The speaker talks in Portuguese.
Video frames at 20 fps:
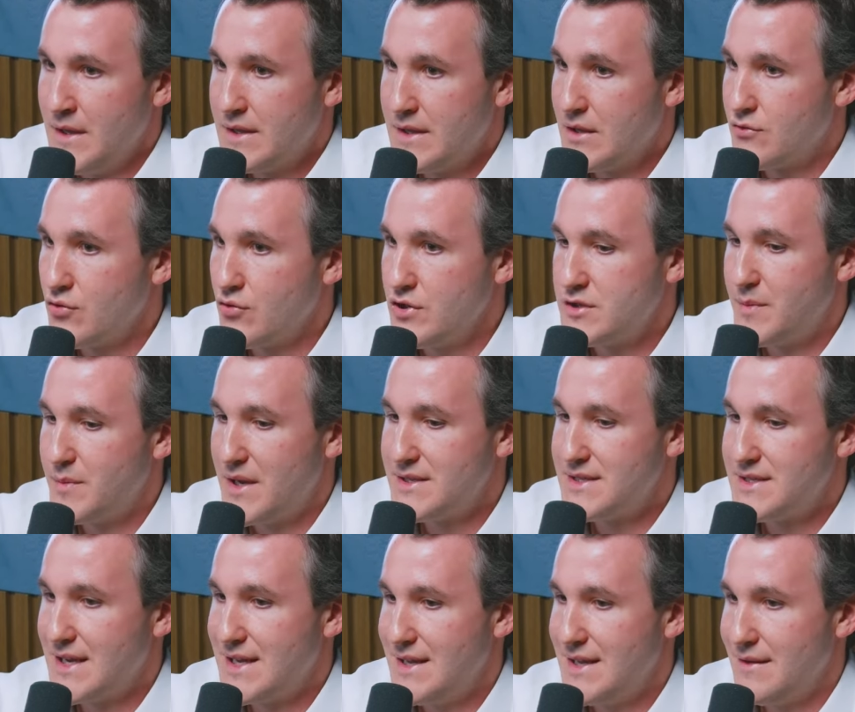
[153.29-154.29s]
Então, tudo isso para
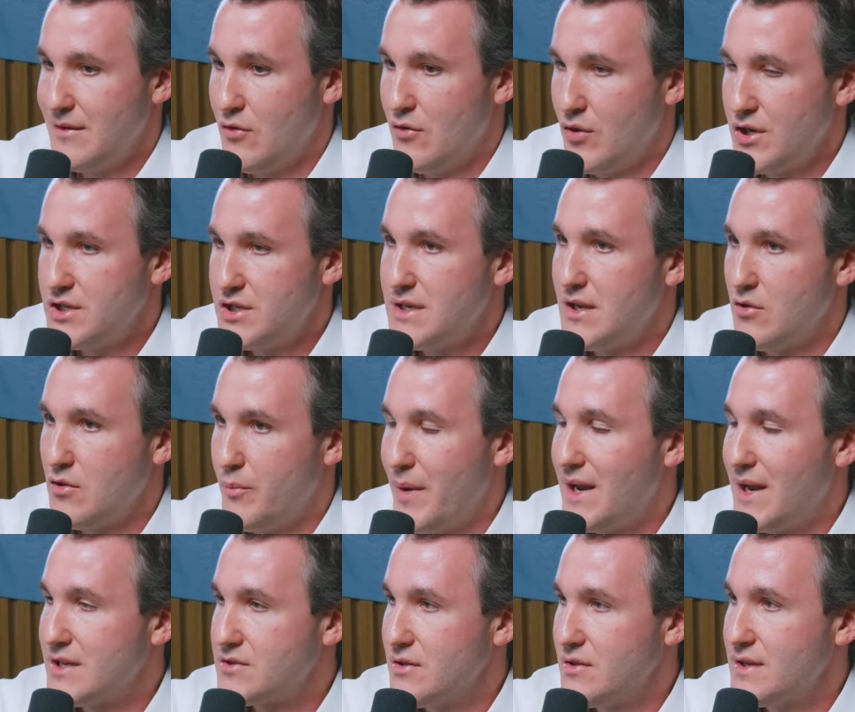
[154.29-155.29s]
dizer que, originando
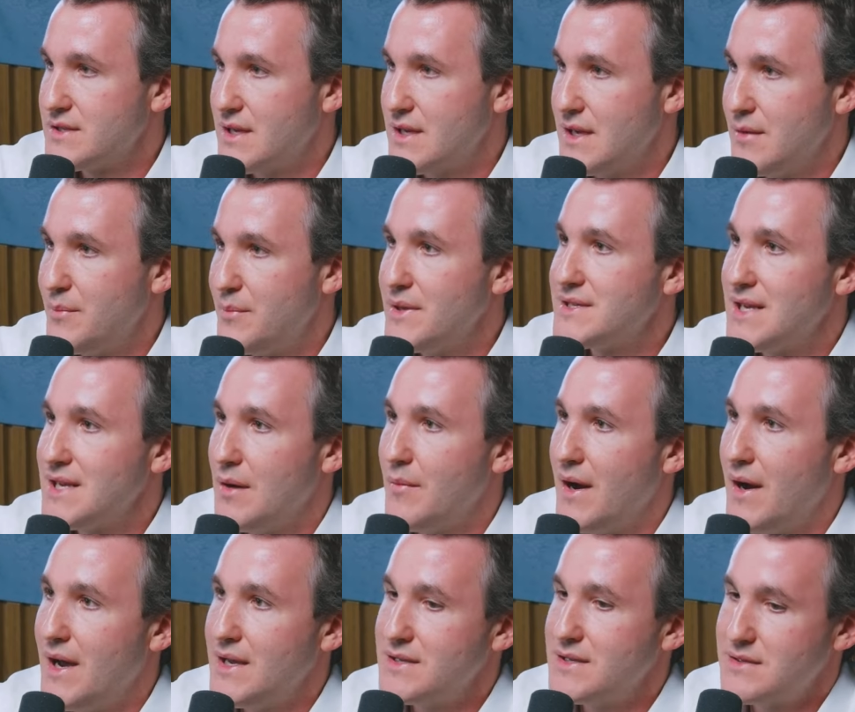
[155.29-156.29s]
operações a IPCA,
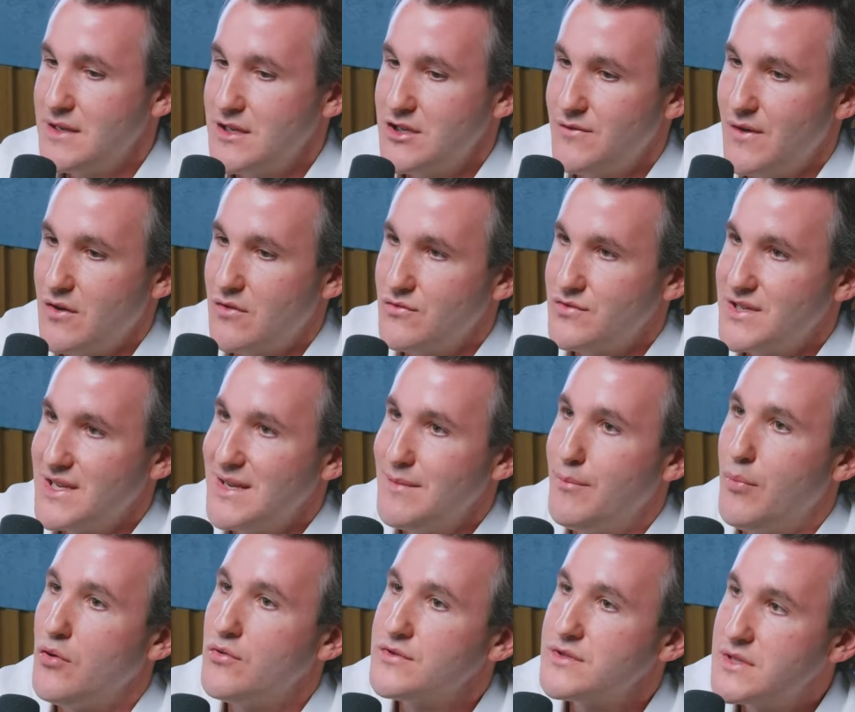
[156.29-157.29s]
a gente vai conseguir
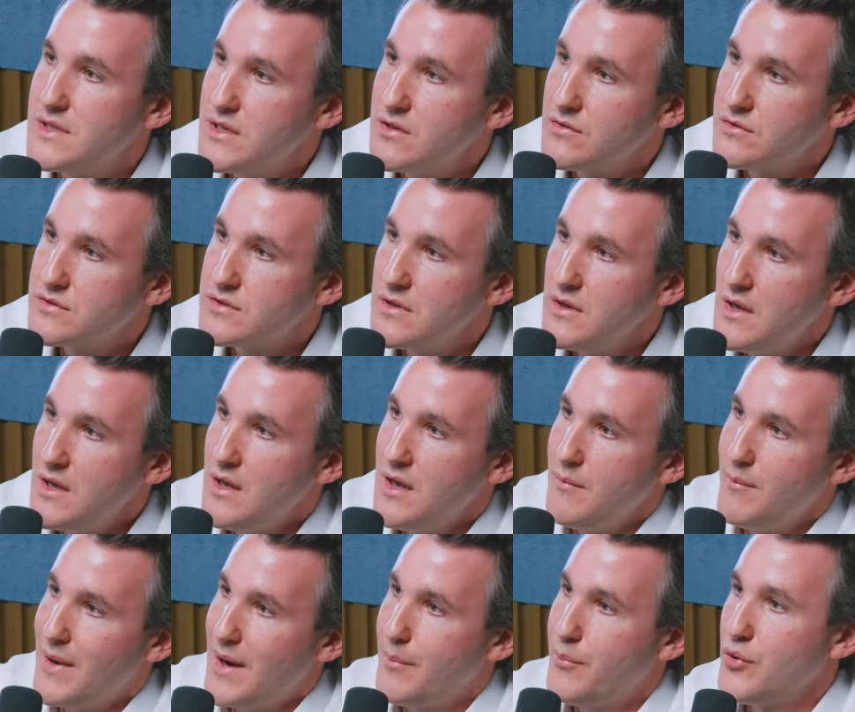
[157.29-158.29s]
bons deals
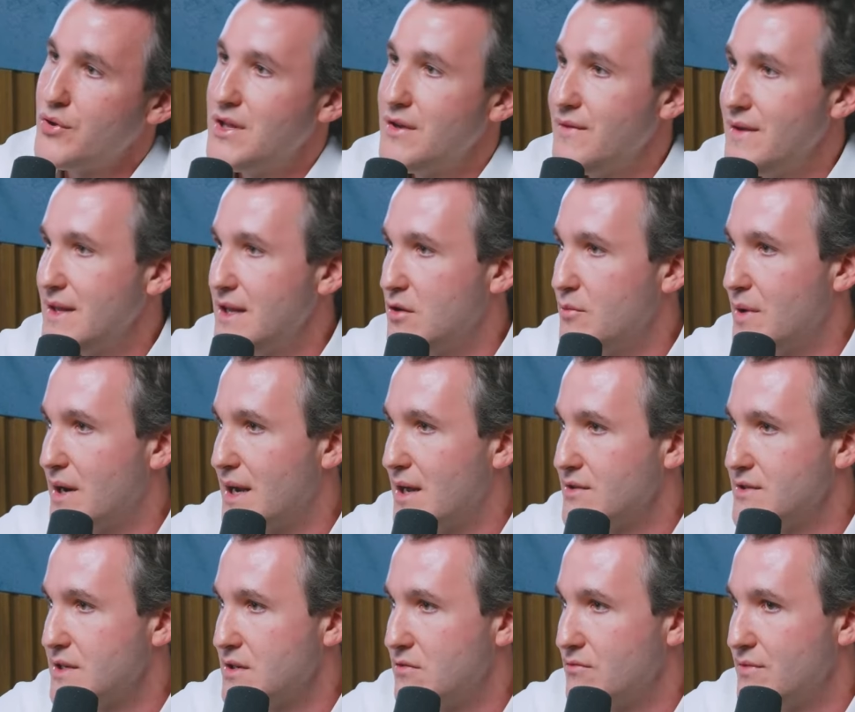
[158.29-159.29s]
para poder vender no mercado
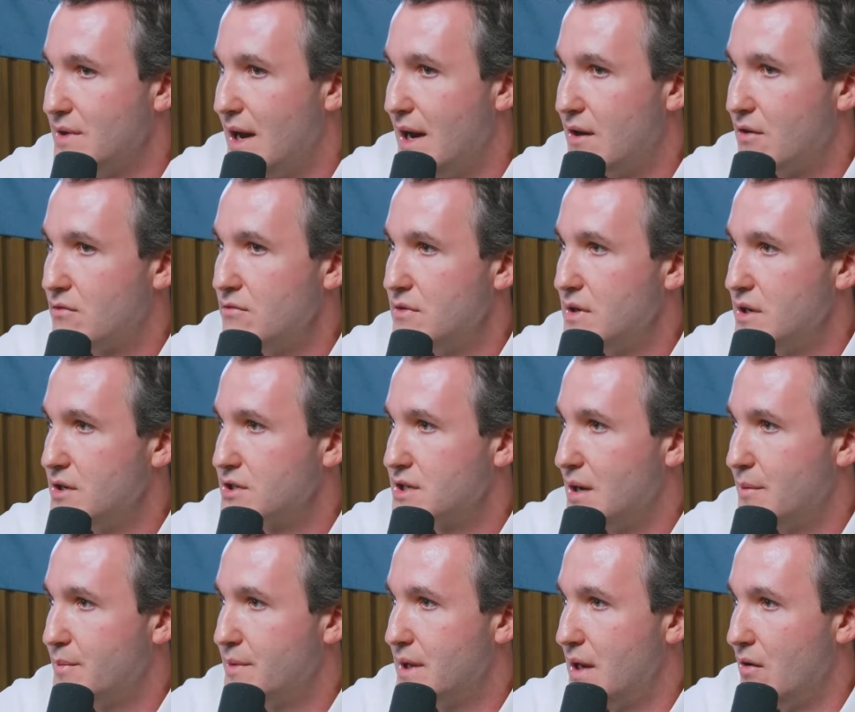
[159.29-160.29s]
secundário com ganho de
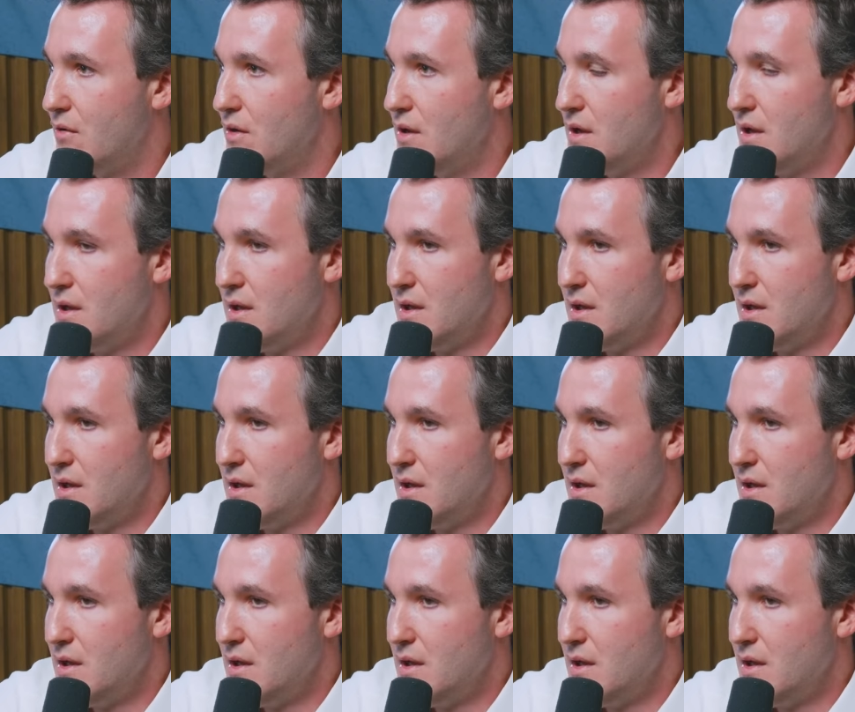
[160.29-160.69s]
capital.